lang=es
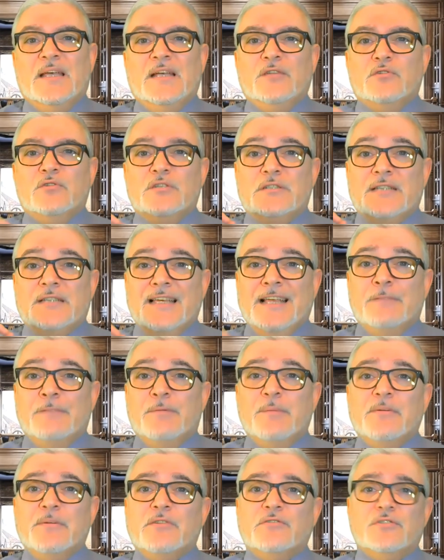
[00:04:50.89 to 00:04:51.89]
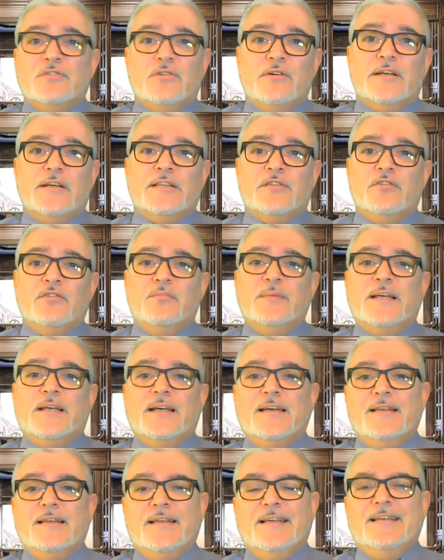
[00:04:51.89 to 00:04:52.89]
Entonces, el primer consejo que te doy,
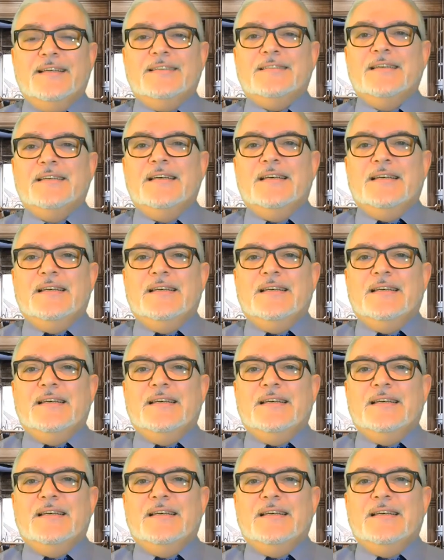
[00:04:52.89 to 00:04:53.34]
Micael, es